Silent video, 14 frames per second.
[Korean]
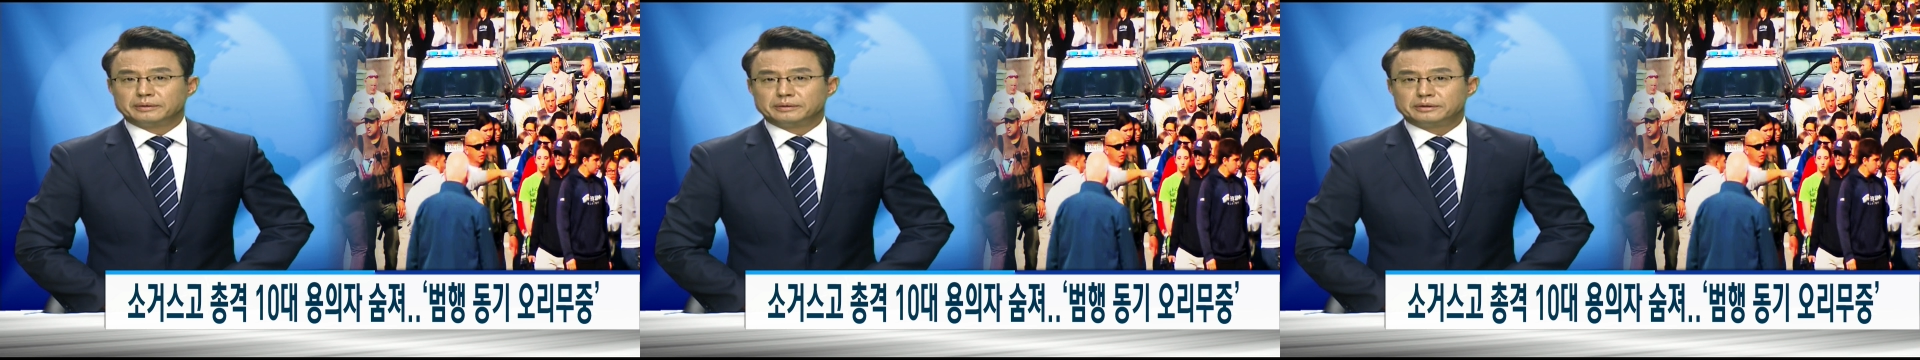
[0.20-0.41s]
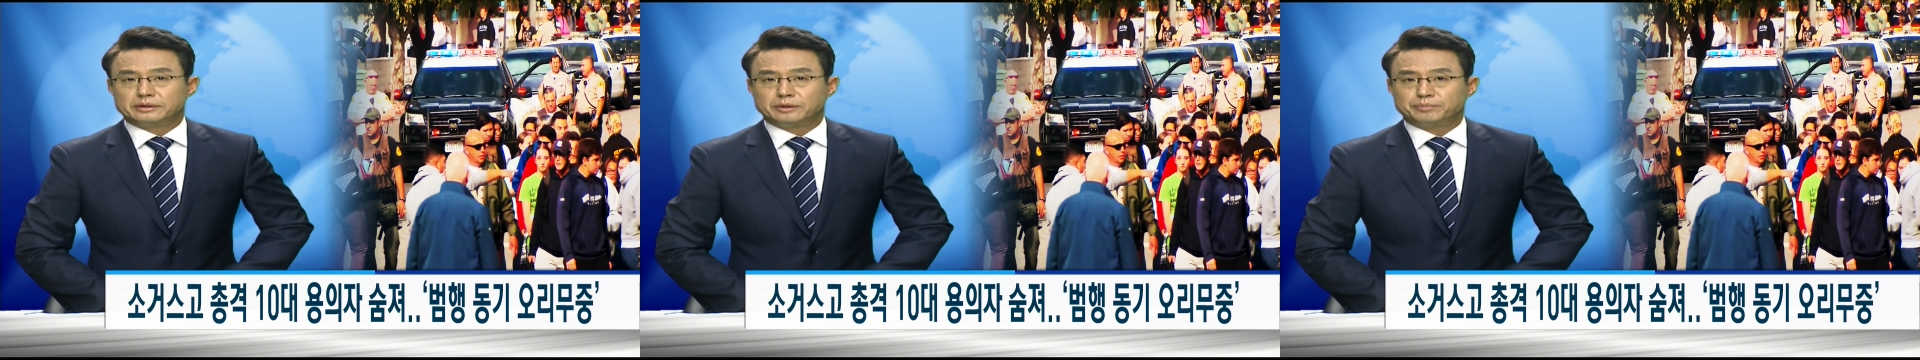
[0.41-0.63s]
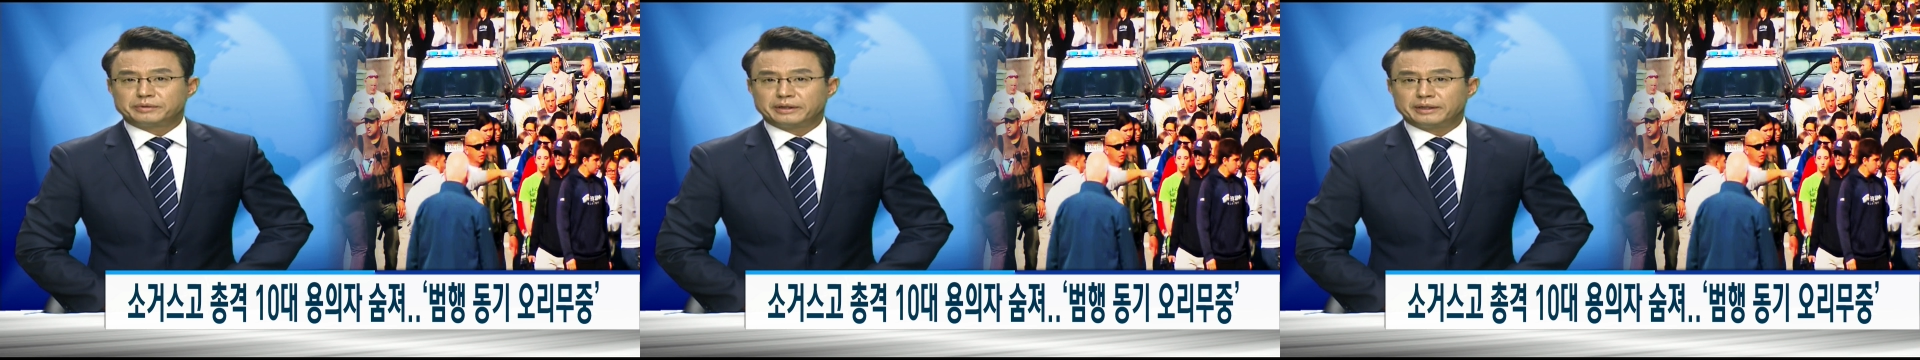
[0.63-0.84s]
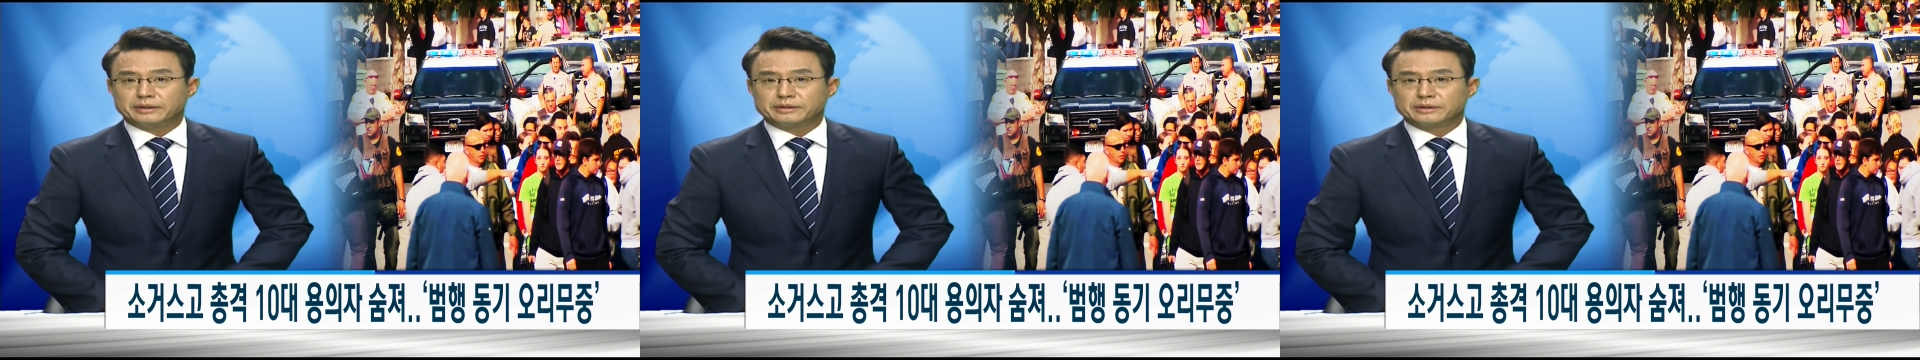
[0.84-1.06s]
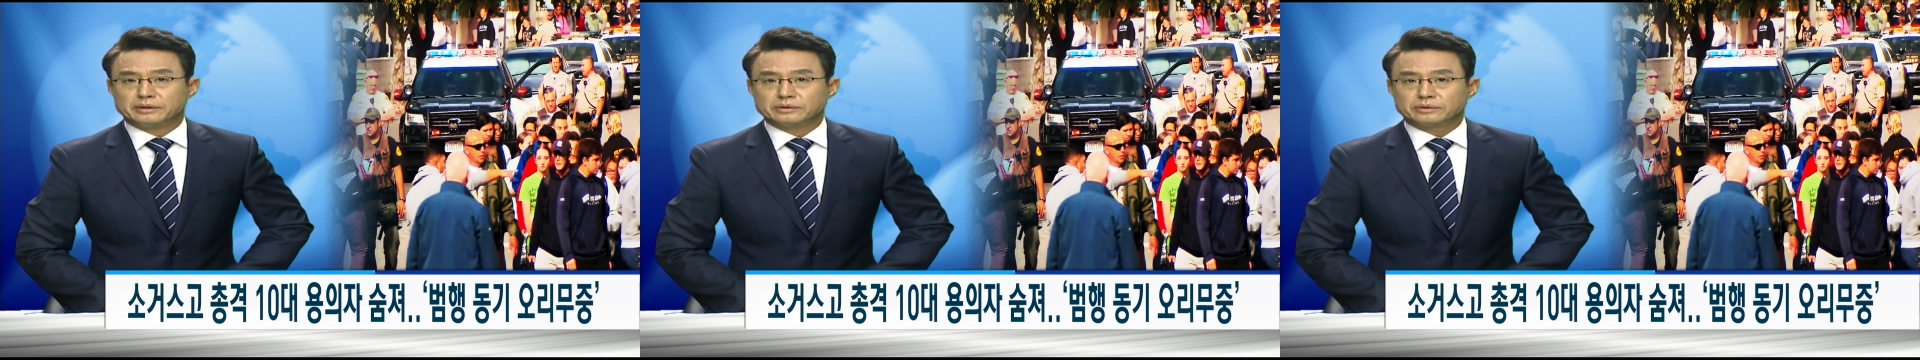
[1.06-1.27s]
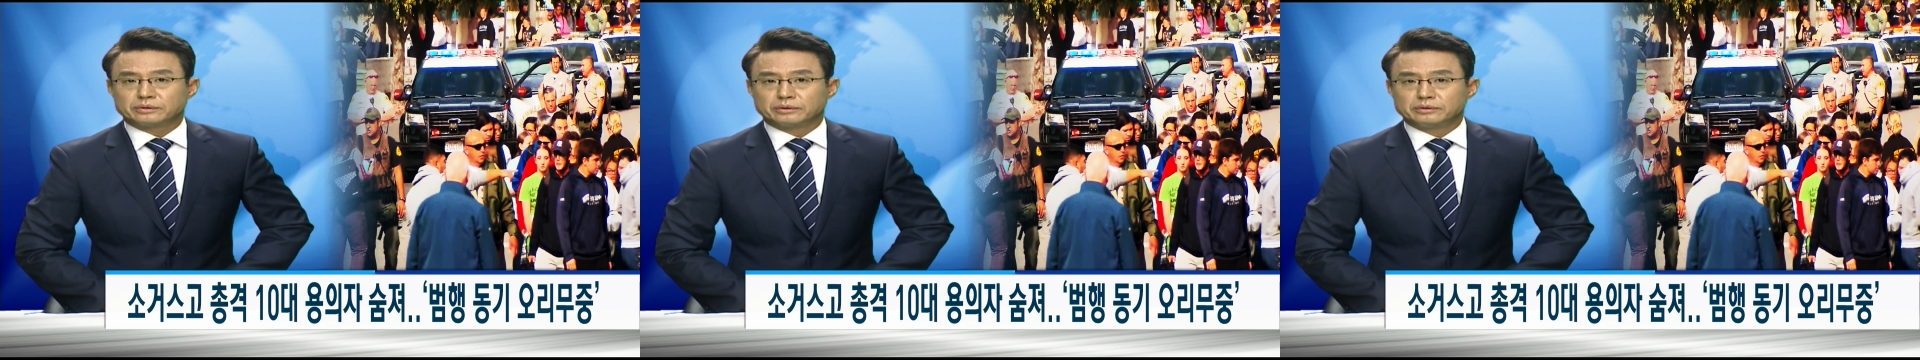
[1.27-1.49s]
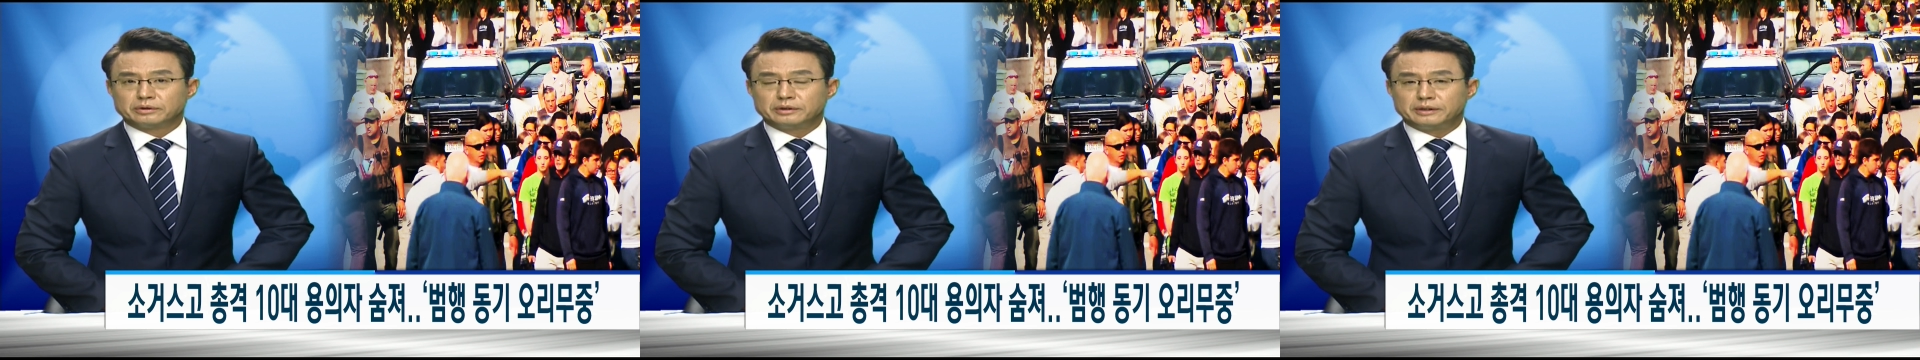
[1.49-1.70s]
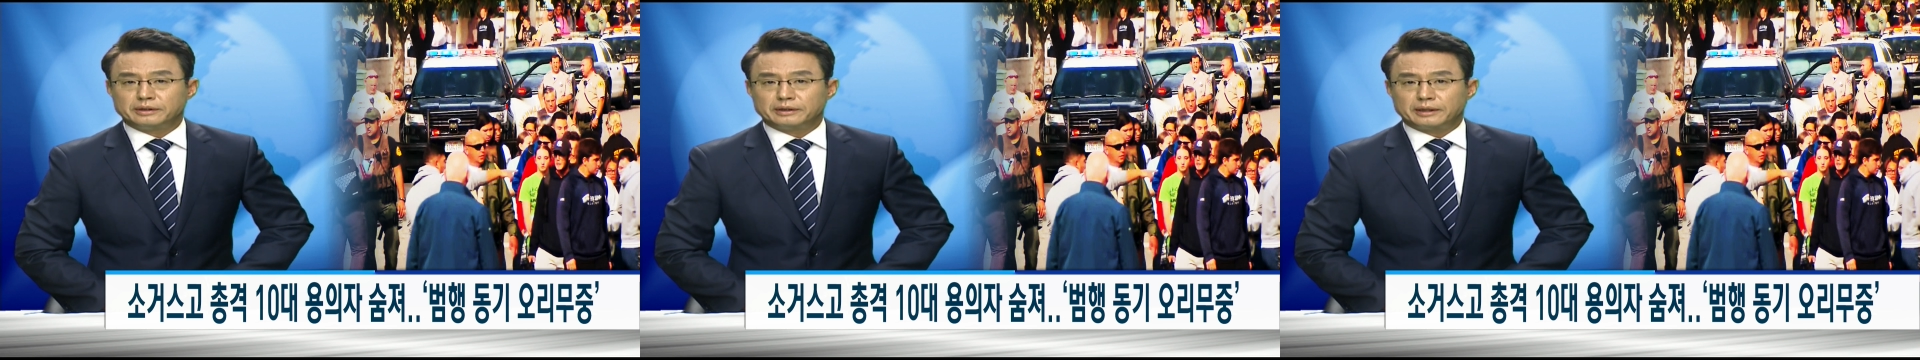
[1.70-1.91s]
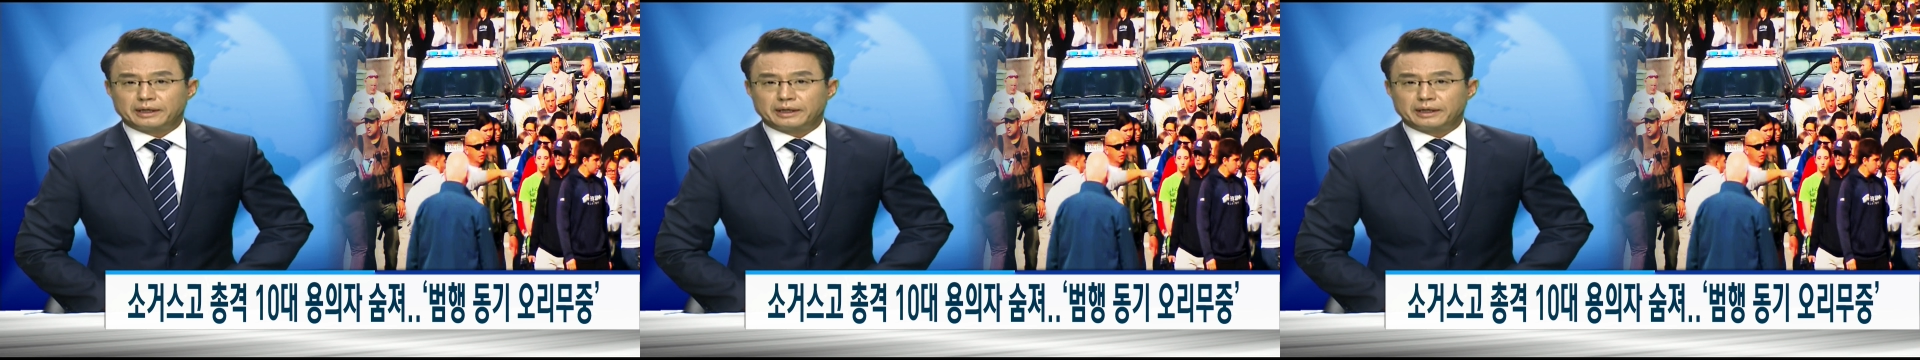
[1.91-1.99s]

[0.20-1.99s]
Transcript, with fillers: 10대 청소년이